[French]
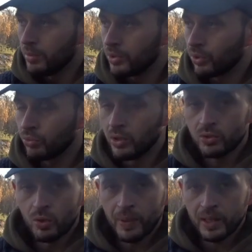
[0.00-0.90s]
mais surtout de la
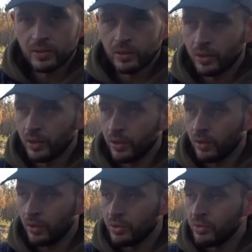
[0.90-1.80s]
Scopex euh,
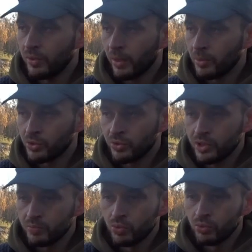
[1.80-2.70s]
en hiver. Moi
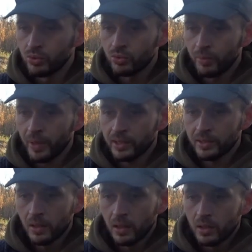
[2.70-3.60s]
j'utilise beaucoup de
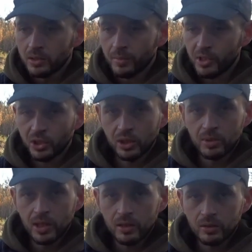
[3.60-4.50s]
Scopex, ça marche très
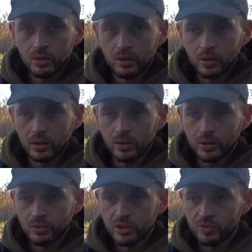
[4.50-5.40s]
bien, exclusivement
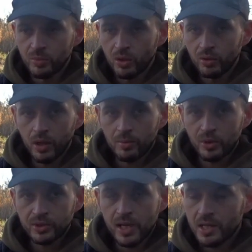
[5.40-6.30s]
exclusivement
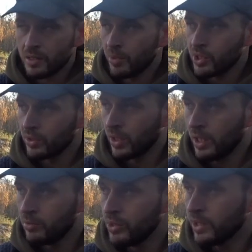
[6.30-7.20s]
amorçage et pêche à
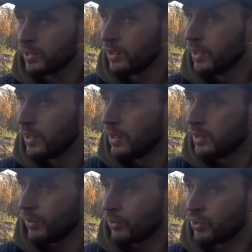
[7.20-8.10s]
la bouillette,
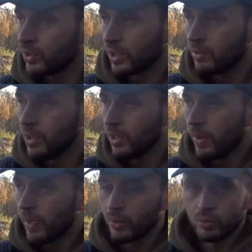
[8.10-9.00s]
ça fonctionne très bien.
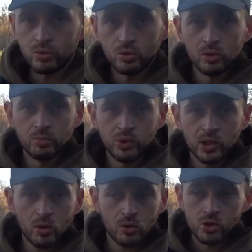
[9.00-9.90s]
Donc des
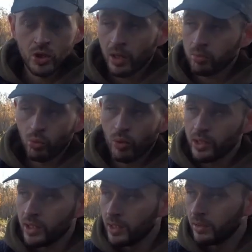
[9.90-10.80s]
bouillettes sanctuaires
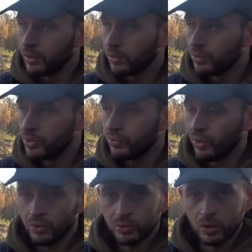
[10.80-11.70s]
broyées, de
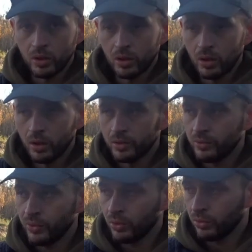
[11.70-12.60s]
différentes,
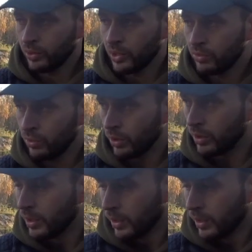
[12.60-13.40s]
différentes textures.